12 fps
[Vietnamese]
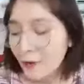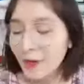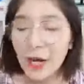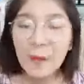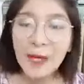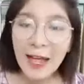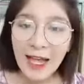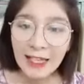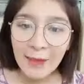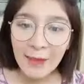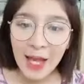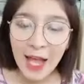và đặc biệt
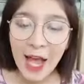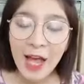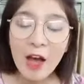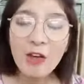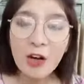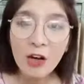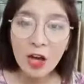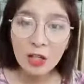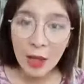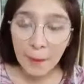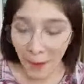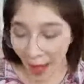2822 ông còn có
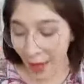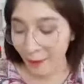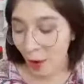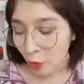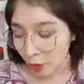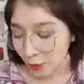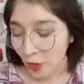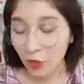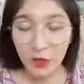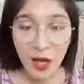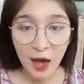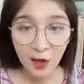thêm 3 màu cho mình
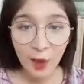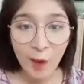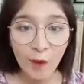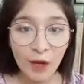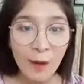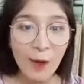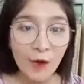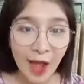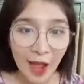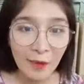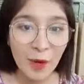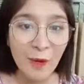lựa chọn luôn là màu
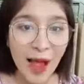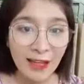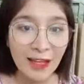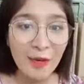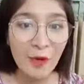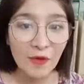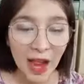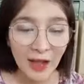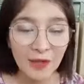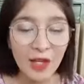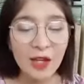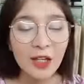đen màu bạc với là màu
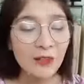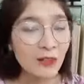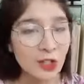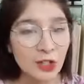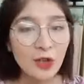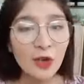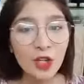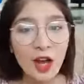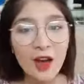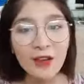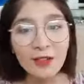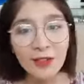vàng cái phía trước của
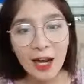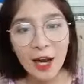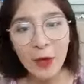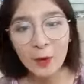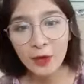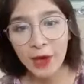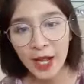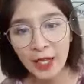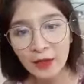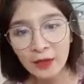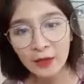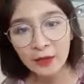nó là đều màu
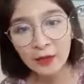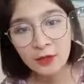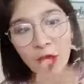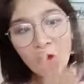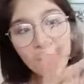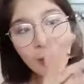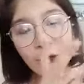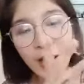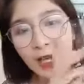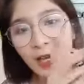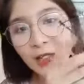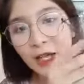đen đều là màu
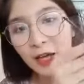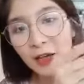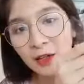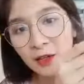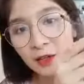đen hết nha